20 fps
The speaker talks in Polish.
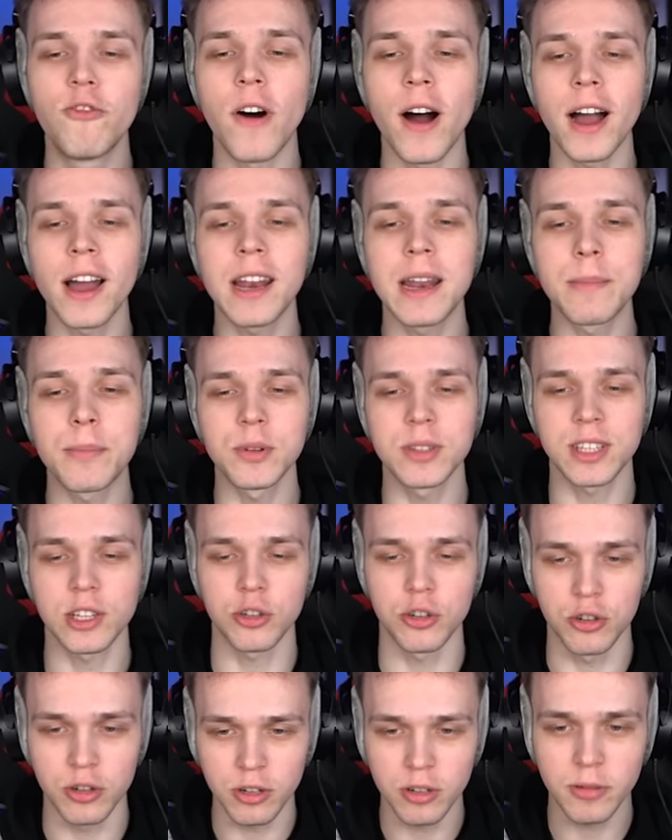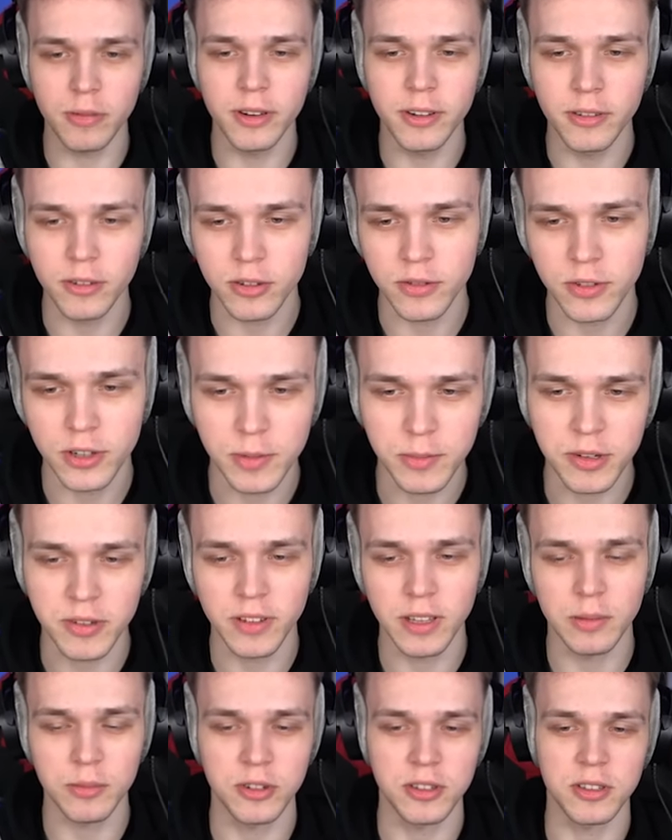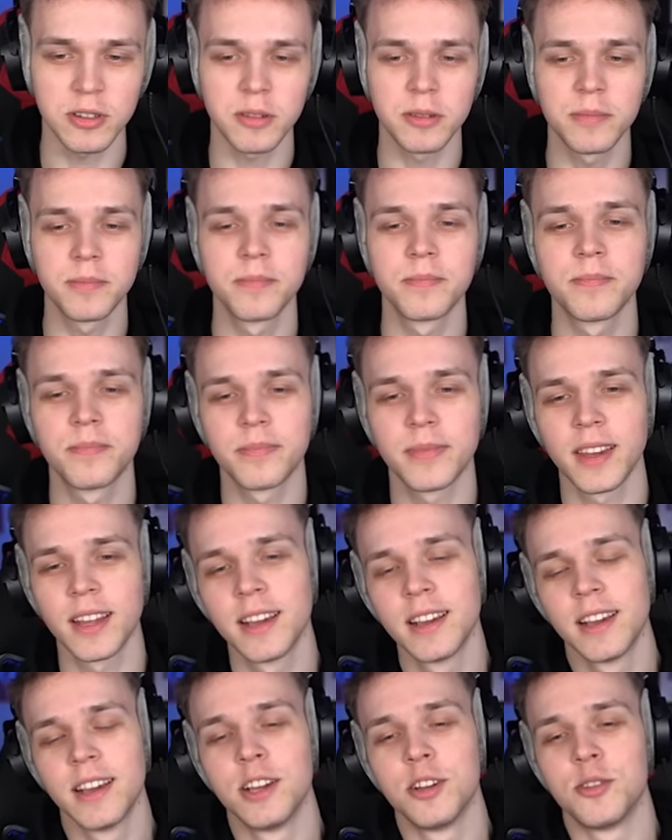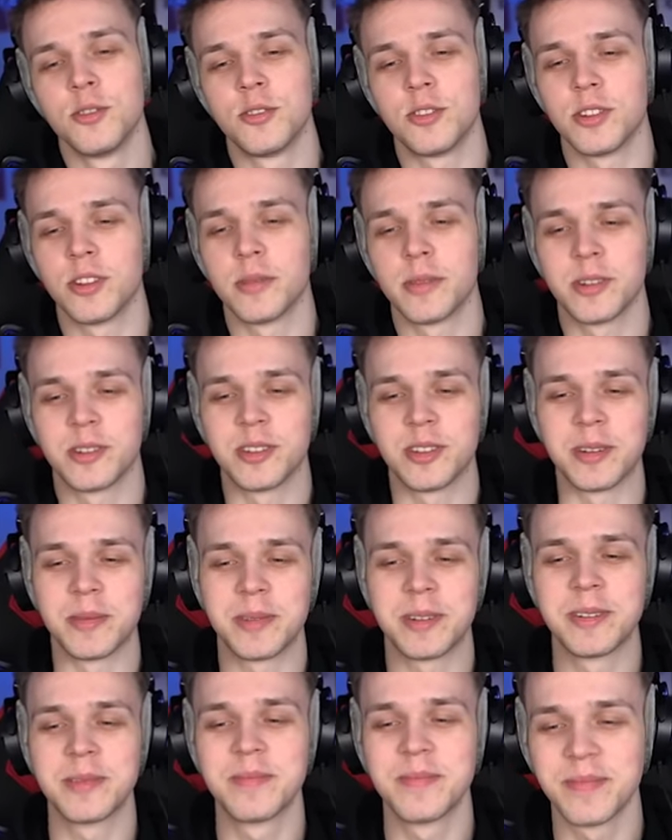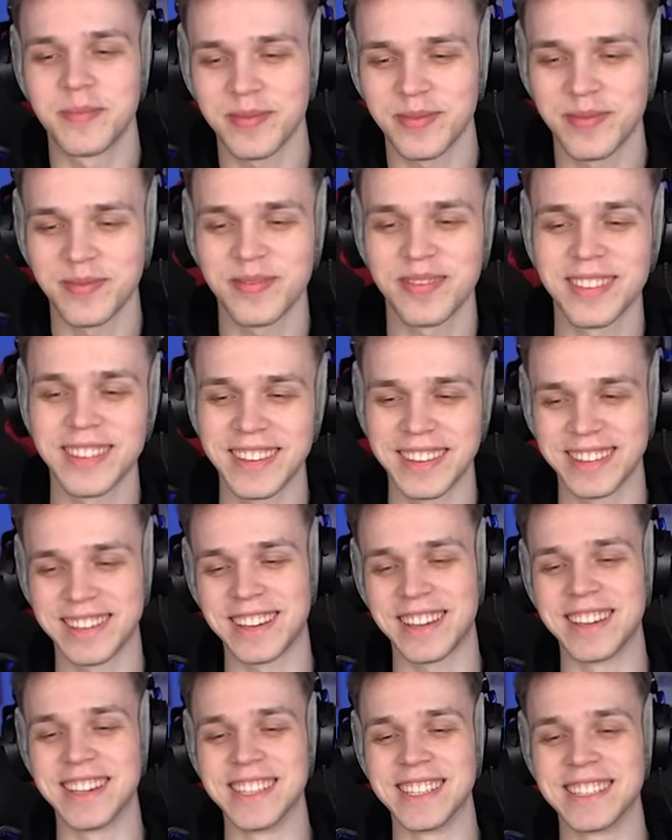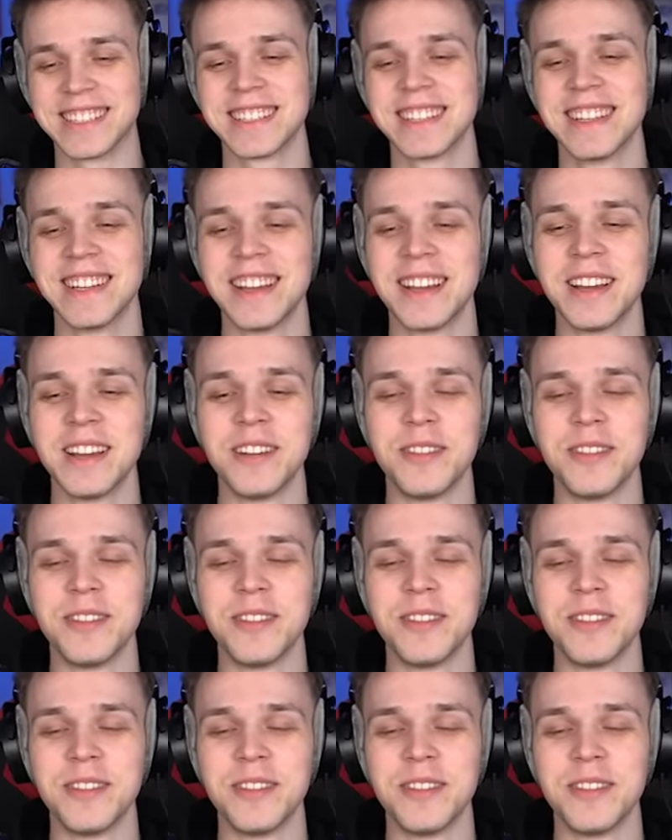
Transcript: Fajne postacie, dzień dobry, oczywiście przywitam Dzień dobry, witam, w końcu, w końcu mogę dobry, się przywitać i odezwać, cieszę się, tak dziękuję, cześć